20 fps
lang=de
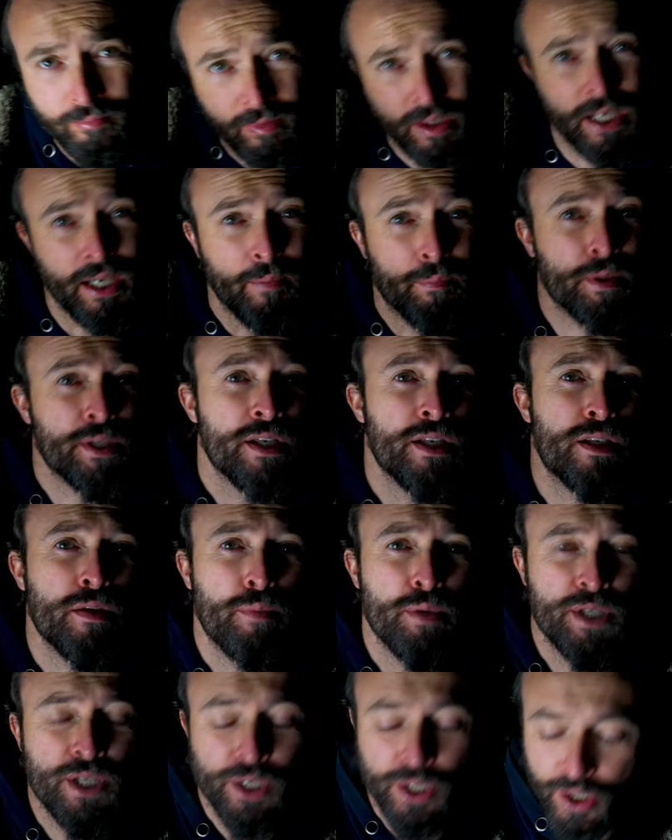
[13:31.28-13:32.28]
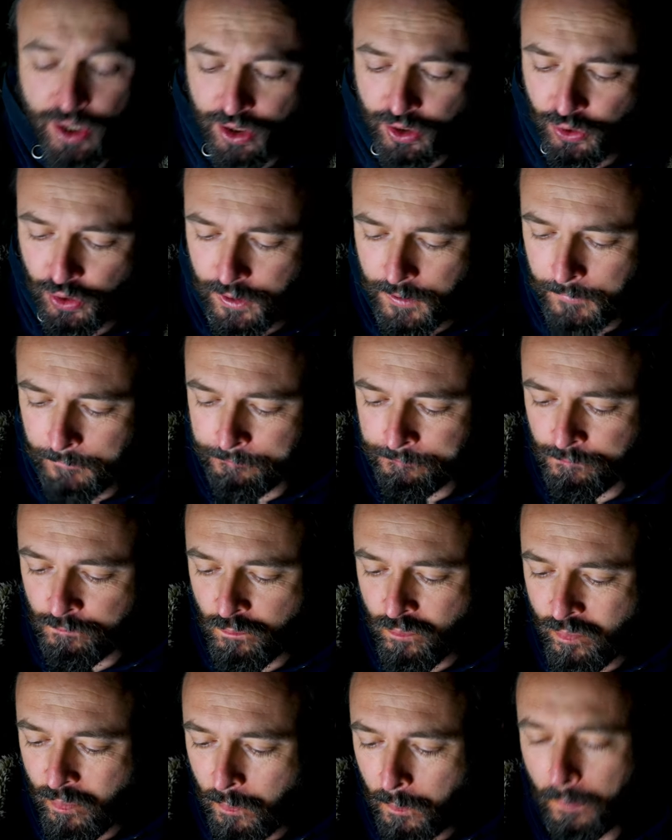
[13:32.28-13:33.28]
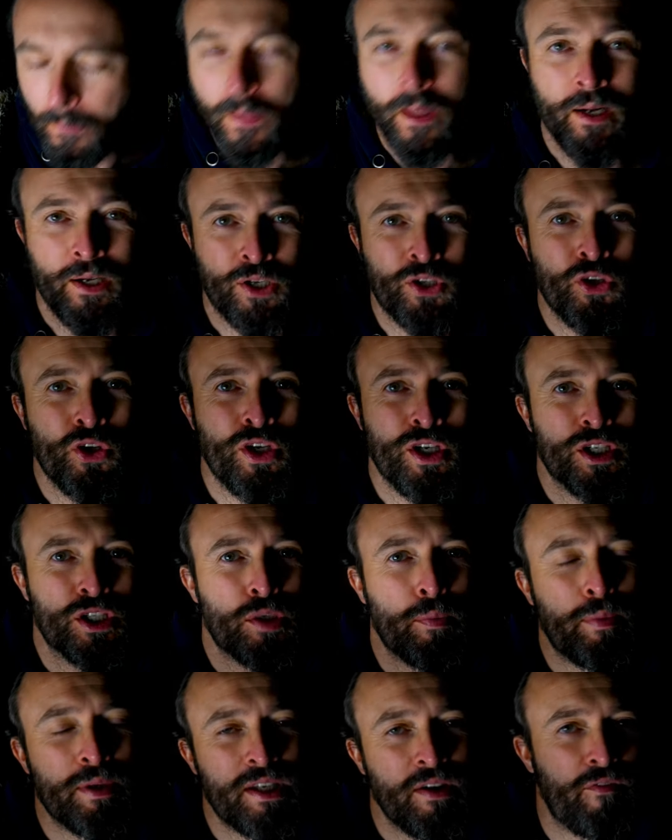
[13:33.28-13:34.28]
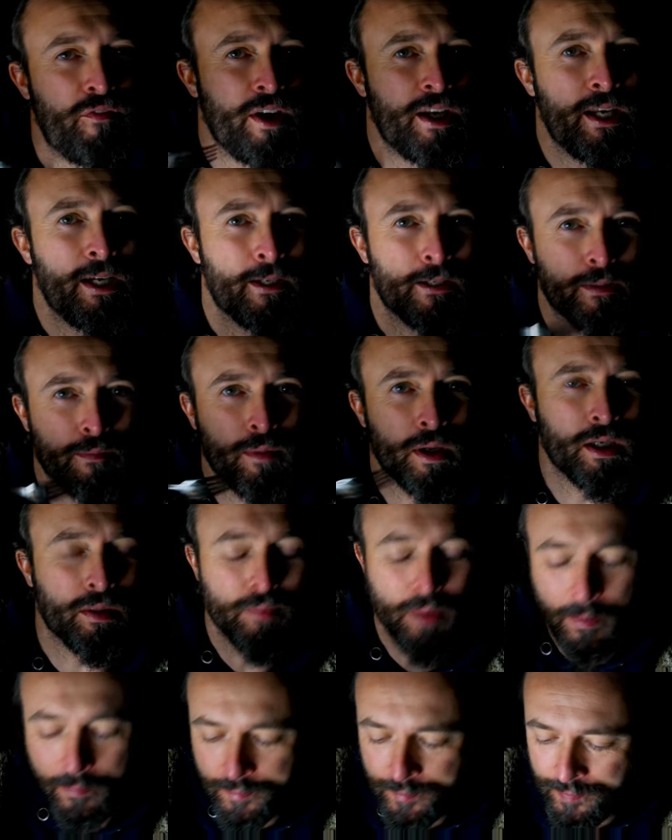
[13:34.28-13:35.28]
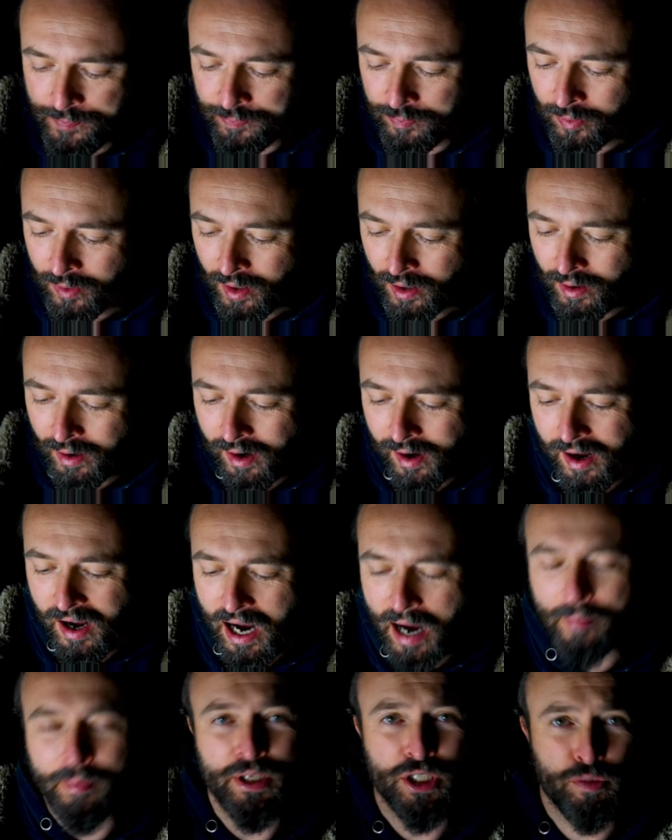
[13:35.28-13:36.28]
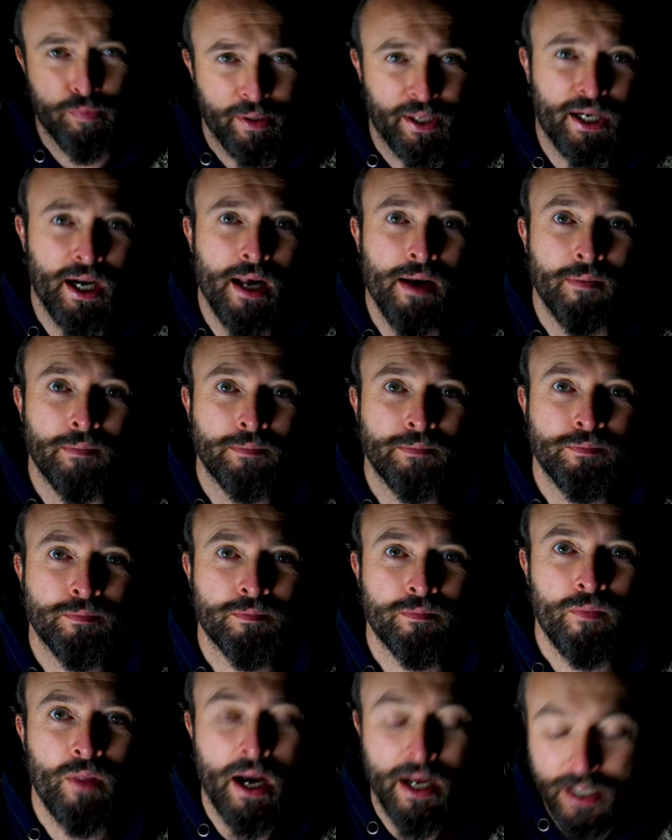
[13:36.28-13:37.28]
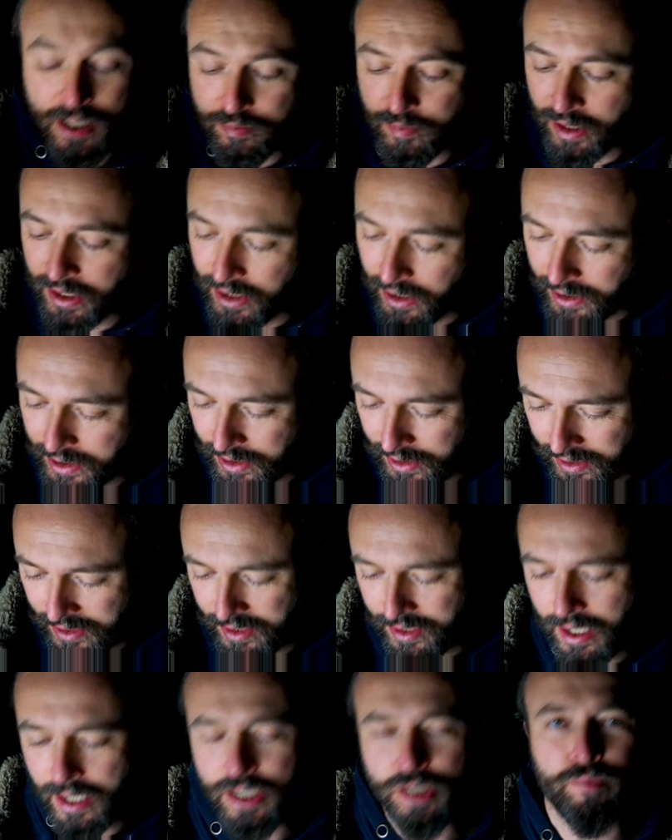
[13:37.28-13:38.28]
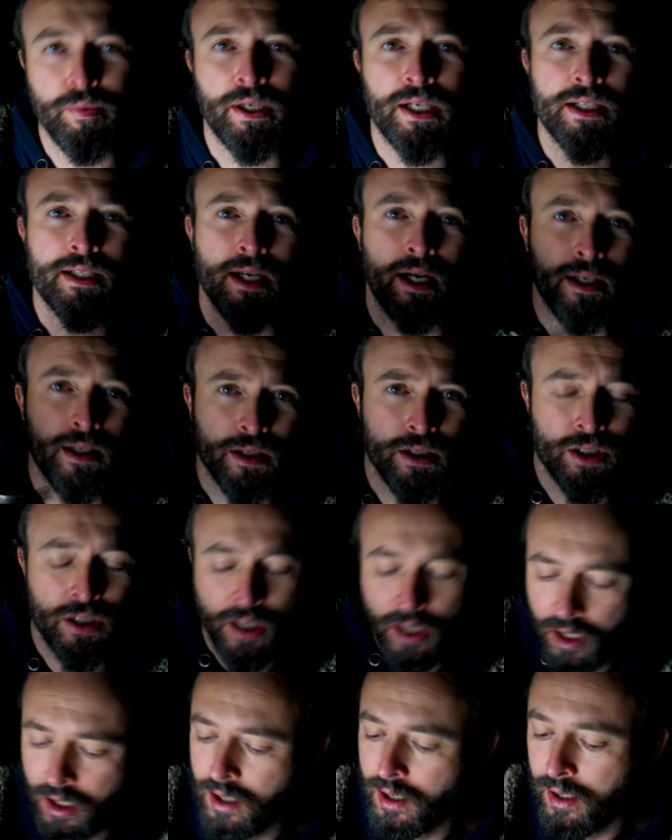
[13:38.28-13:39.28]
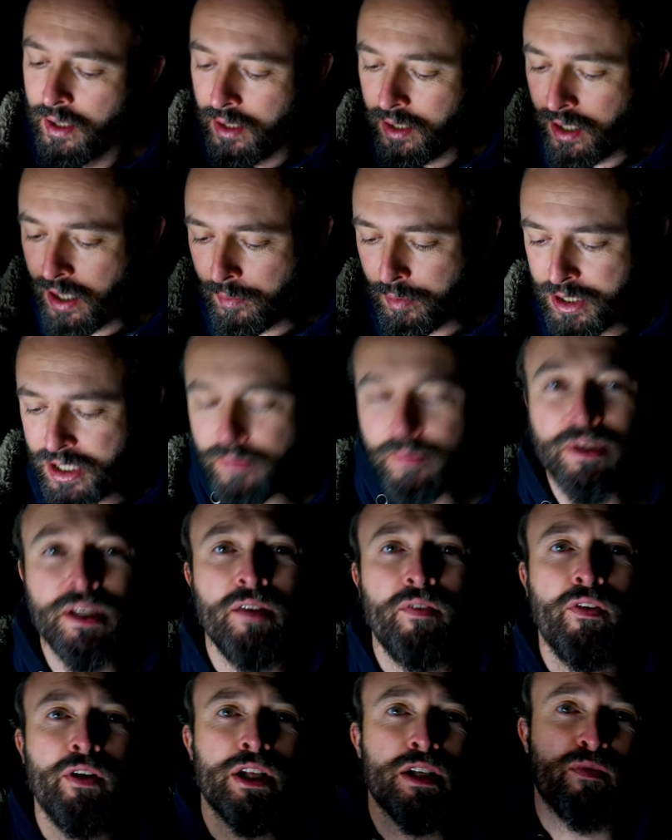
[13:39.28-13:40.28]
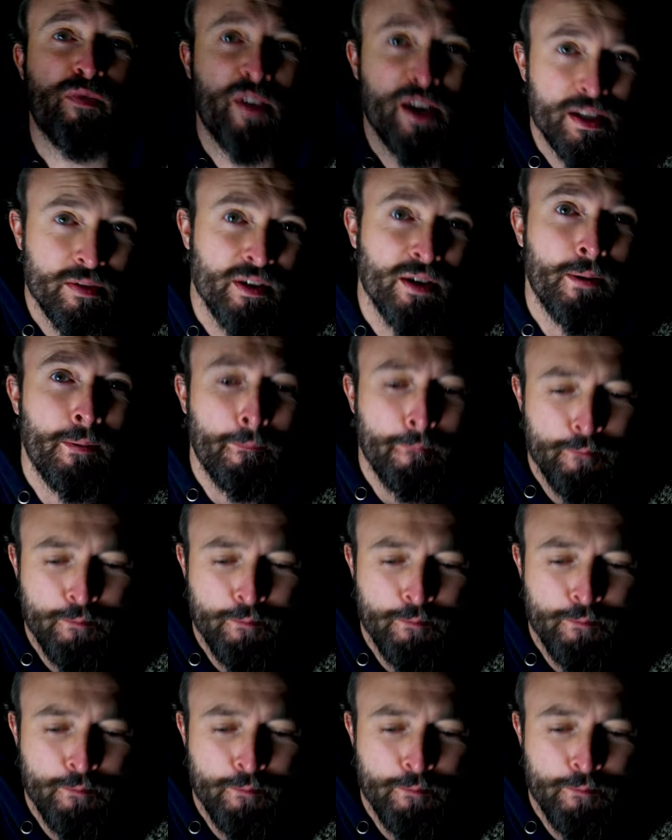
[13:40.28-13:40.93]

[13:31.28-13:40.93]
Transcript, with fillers: Ich habe das jetzt ein bisschen durchgerührt. Natürlich ist es ein bisschen fettig, das merkt man. Aber das schmeckt geil. Also das schmeckt richtig, richtig geil. Das schmeckt jetzt anders. Ich habe jetzt ein bisschen viel Pfeffer.